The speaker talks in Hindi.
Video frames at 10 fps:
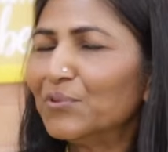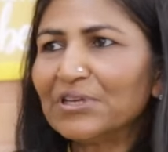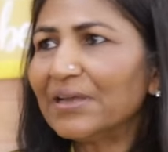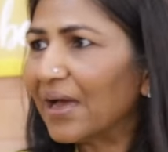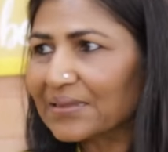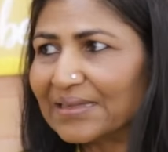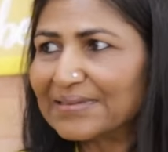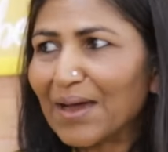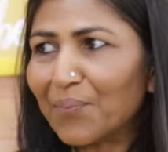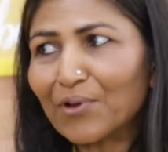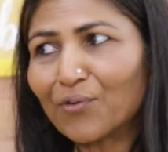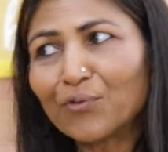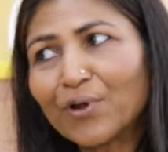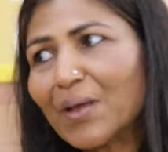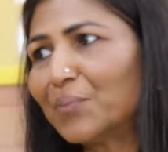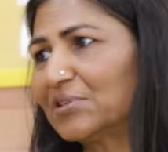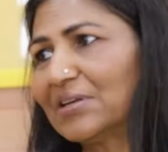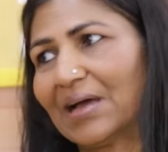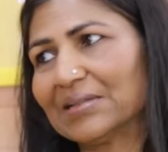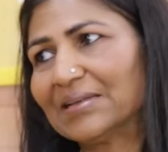मुझे याद नहीं था पर हाँ। उन्होंने मुझे
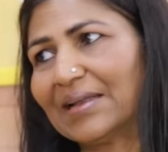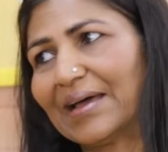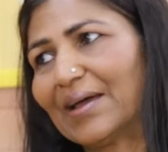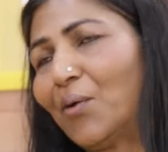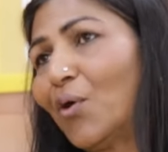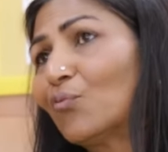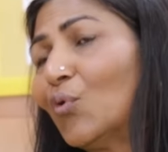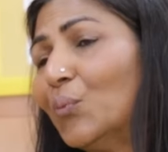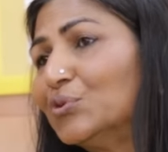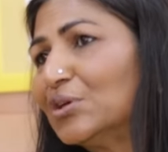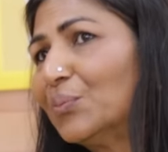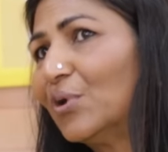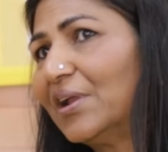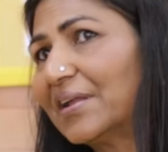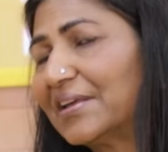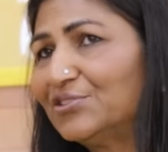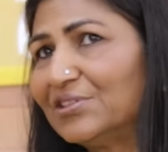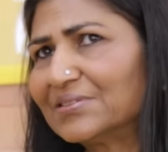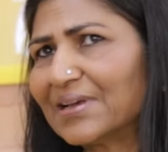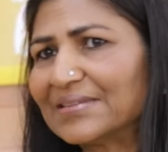याद दिलाया और वो मुझे बोलने लगी
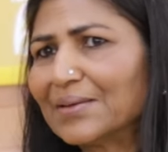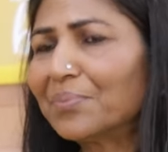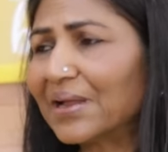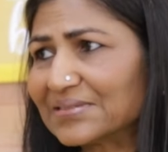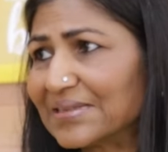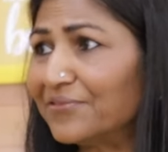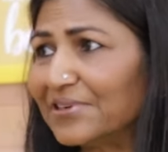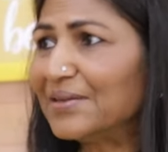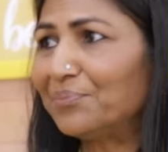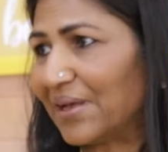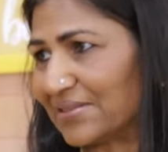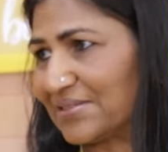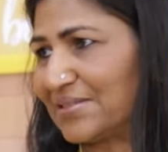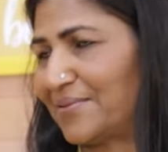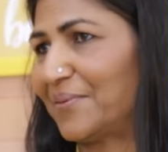शी आई थिंक प्लस सेवेंटी प्लस